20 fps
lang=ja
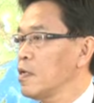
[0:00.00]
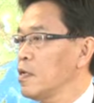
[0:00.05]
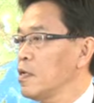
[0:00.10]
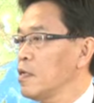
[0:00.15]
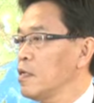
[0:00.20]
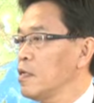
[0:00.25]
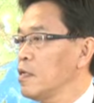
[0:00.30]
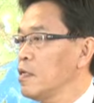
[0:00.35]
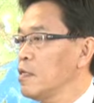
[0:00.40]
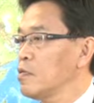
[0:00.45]

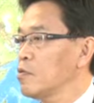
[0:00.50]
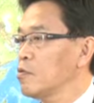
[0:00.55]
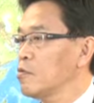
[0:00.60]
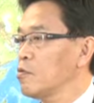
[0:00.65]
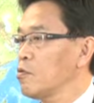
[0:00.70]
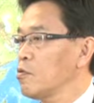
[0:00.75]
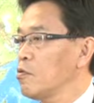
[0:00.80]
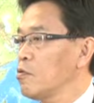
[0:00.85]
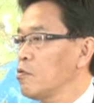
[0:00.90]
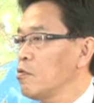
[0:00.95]
えっ
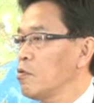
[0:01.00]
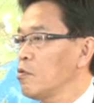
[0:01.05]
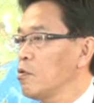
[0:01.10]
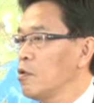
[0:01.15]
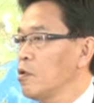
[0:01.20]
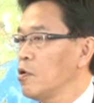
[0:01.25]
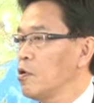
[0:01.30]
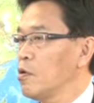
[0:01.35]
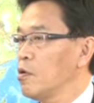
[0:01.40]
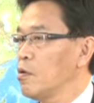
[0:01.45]
と
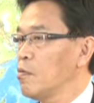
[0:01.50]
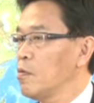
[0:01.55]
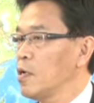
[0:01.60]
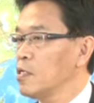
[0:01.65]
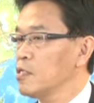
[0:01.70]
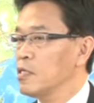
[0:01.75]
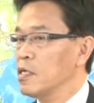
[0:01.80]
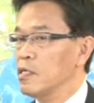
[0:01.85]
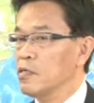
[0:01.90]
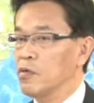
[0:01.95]

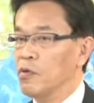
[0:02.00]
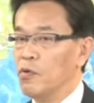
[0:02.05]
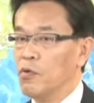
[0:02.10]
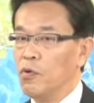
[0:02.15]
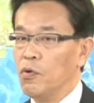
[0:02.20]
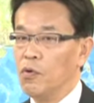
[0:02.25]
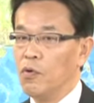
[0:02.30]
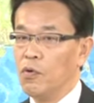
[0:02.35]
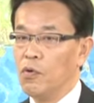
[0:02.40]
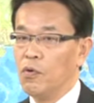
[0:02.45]
まずあ
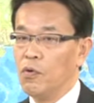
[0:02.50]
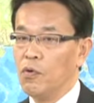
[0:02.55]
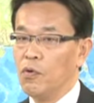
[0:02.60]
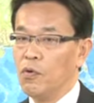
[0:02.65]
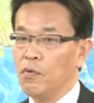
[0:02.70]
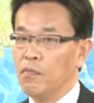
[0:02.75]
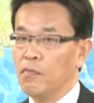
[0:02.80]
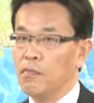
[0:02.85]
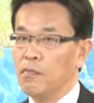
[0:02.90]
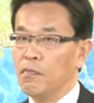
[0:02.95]

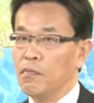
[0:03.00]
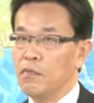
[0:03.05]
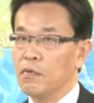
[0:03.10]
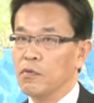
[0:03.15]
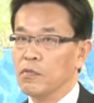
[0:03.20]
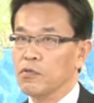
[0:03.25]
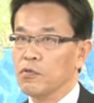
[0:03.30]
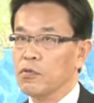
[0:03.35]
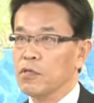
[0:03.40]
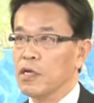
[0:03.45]
の
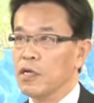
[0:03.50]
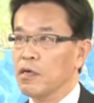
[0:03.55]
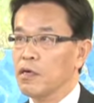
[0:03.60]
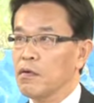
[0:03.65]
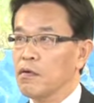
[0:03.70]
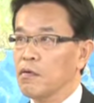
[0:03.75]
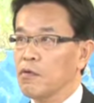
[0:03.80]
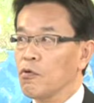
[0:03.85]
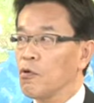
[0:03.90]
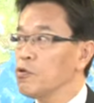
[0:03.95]
とにか
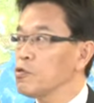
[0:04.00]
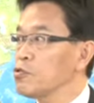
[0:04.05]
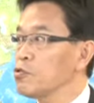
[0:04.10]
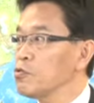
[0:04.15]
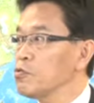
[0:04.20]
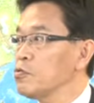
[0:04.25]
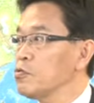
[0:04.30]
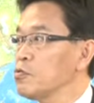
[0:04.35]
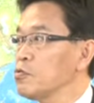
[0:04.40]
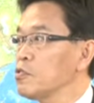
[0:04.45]
く今
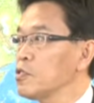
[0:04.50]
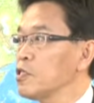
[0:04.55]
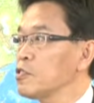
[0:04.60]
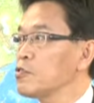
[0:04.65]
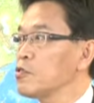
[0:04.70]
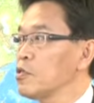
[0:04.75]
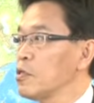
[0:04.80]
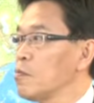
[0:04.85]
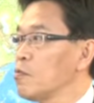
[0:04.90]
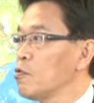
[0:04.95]
週で
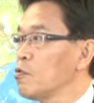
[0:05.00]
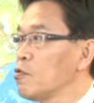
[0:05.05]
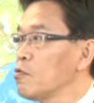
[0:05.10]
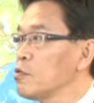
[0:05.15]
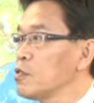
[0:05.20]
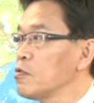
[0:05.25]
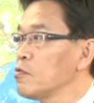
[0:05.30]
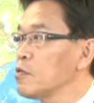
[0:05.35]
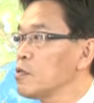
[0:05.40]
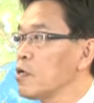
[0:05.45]
すよね、もう
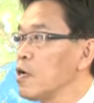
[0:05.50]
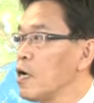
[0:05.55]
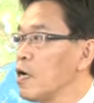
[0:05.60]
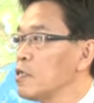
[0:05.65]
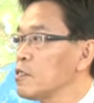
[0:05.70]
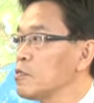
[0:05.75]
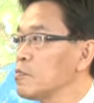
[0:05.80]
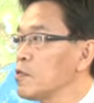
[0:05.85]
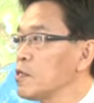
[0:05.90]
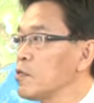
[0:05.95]
ゴールデンウィークが
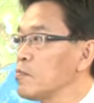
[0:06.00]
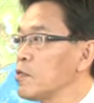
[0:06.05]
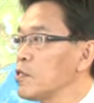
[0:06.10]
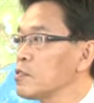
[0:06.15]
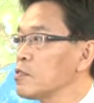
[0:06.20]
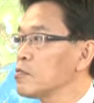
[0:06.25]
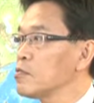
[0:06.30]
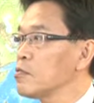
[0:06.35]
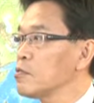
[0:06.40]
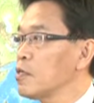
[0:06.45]
始まり
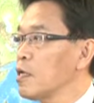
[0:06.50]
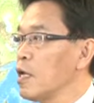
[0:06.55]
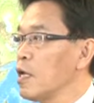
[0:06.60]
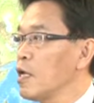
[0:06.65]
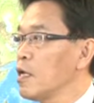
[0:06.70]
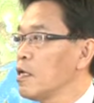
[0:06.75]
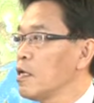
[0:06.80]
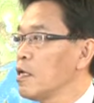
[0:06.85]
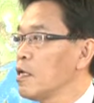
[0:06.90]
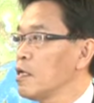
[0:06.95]
ますの
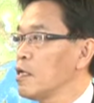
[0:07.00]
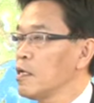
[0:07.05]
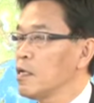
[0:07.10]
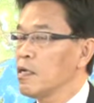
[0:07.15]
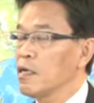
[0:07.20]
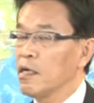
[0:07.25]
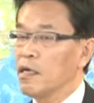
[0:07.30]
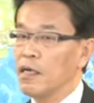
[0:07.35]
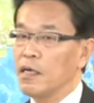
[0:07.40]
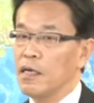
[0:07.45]
で、
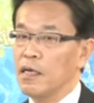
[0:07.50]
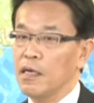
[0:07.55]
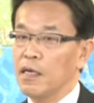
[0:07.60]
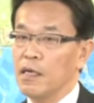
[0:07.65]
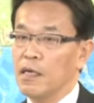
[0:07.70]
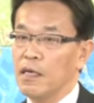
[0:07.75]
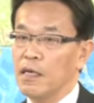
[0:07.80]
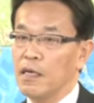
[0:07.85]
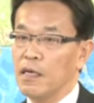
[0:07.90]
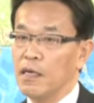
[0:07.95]

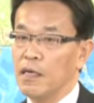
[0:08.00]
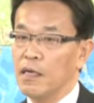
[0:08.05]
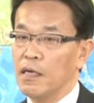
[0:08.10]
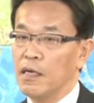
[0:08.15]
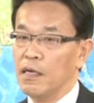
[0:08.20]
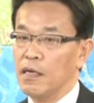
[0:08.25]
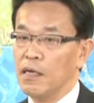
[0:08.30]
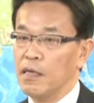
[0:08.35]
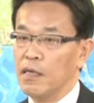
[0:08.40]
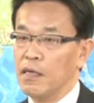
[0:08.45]

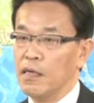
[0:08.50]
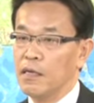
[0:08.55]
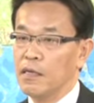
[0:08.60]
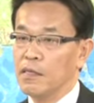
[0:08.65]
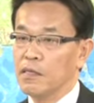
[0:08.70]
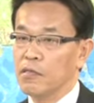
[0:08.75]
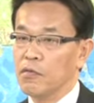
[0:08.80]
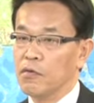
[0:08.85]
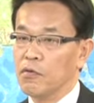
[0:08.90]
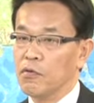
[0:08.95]
えー、